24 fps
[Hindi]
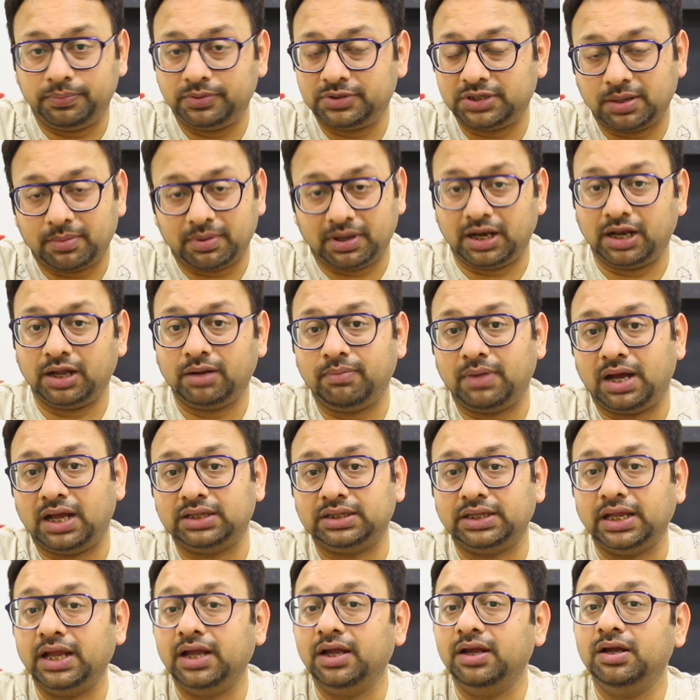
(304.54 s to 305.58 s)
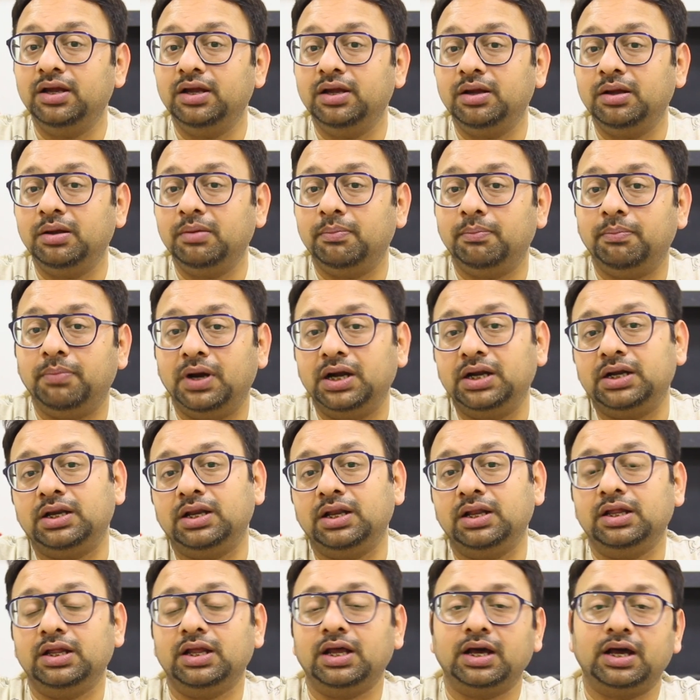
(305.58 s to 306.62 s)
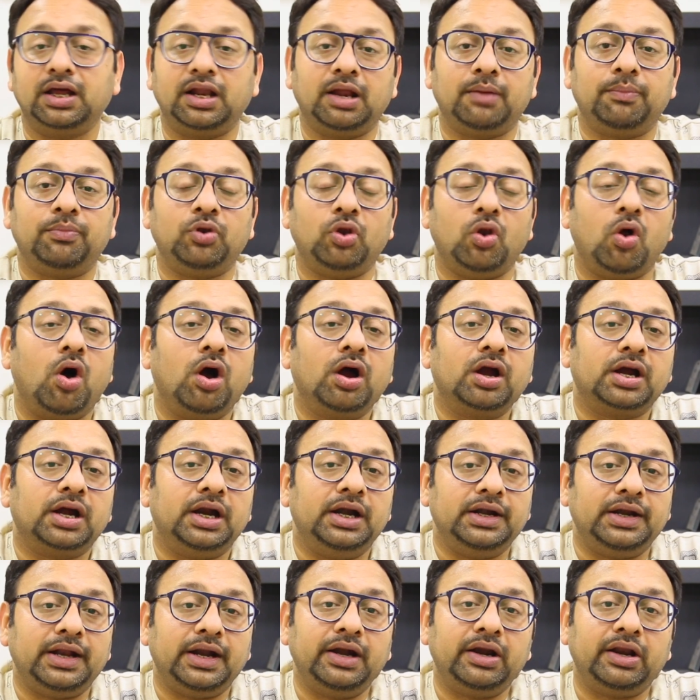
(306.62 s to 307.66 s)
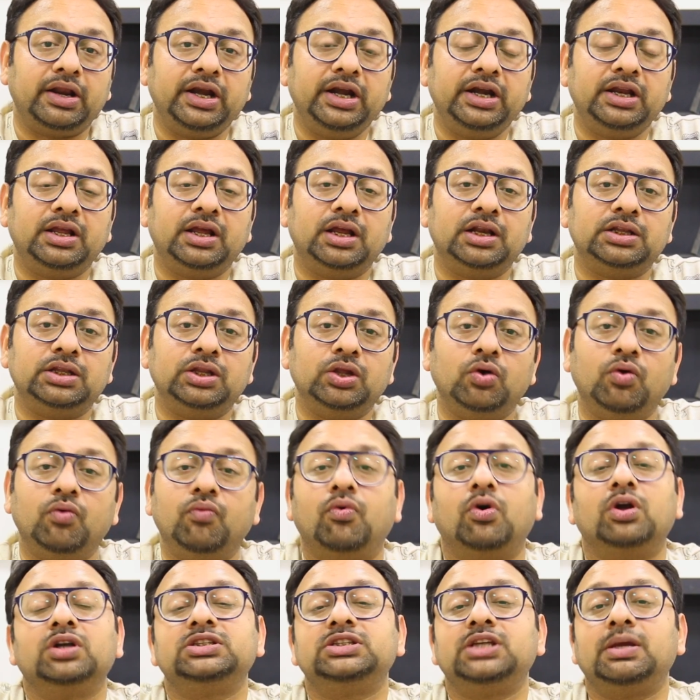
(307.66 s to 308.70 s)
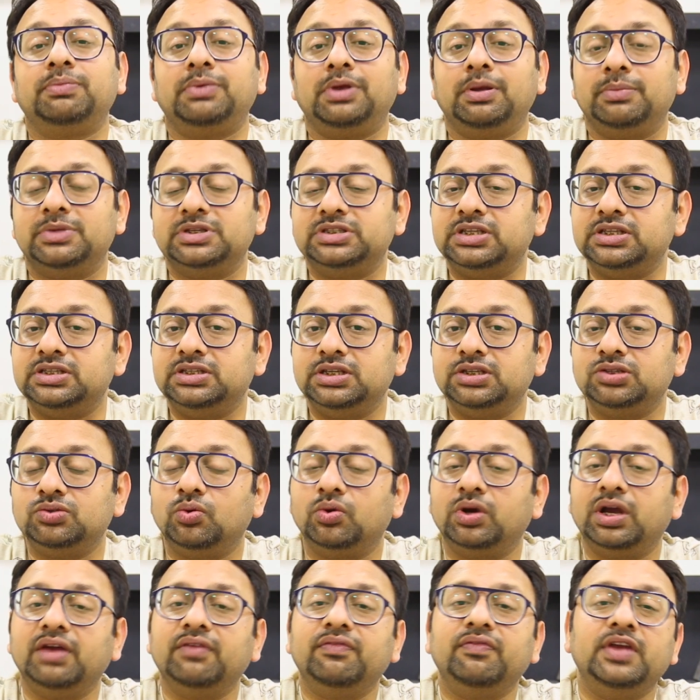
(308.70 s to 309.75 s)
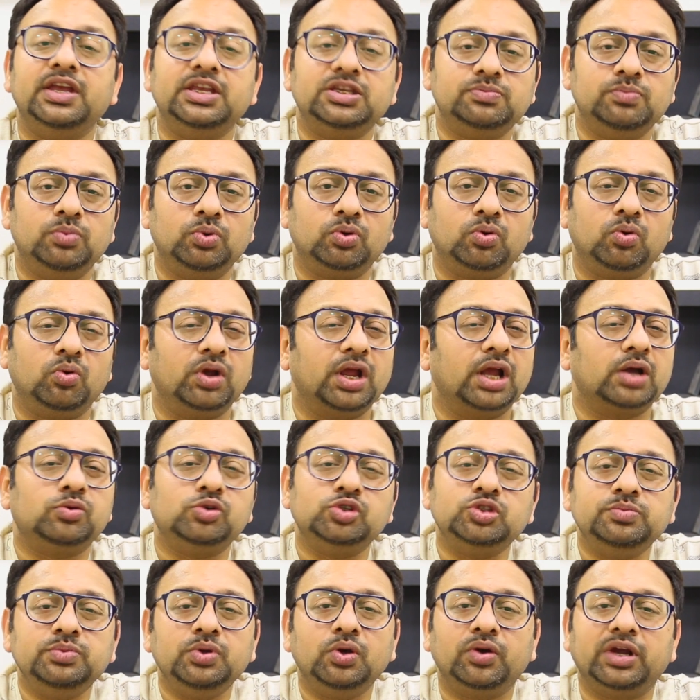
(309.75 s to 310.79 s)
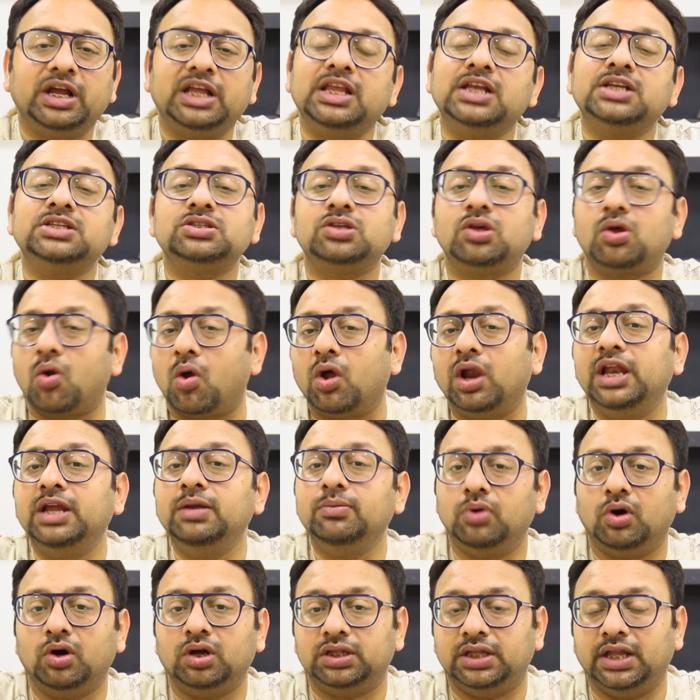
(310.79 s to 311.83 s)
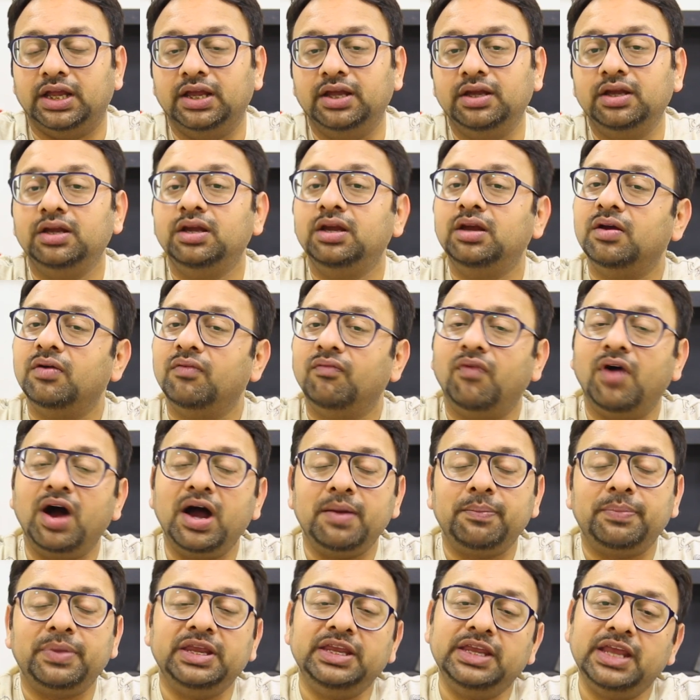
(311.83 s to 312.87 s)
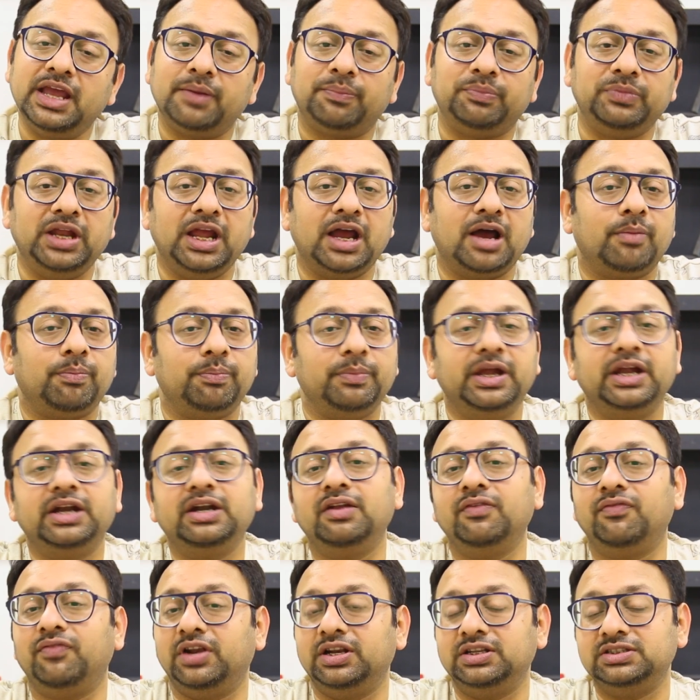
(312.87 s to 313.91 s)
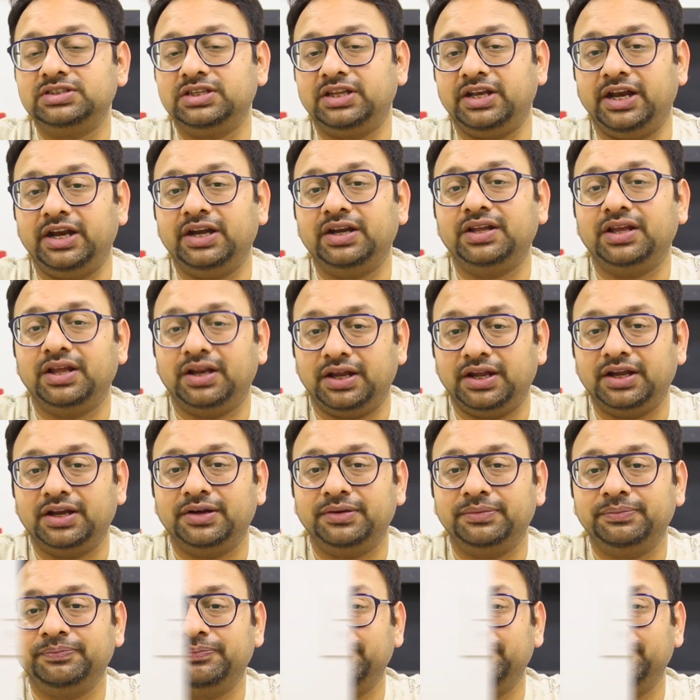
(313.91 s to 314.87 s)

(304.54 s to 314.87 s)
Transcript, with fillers: सब अलग बात है बट अगर आप लॉन्ग कंटेंट रीड करते हो व्हाट्सएप के मैसेजेस हो गए फेसबुक हो गया कुछ भी हो गया जहाँ स्क्रॉलिंग बहुत है वहाँ पर ये अपने आप में एक डिफरेंस क्रिएट करेगा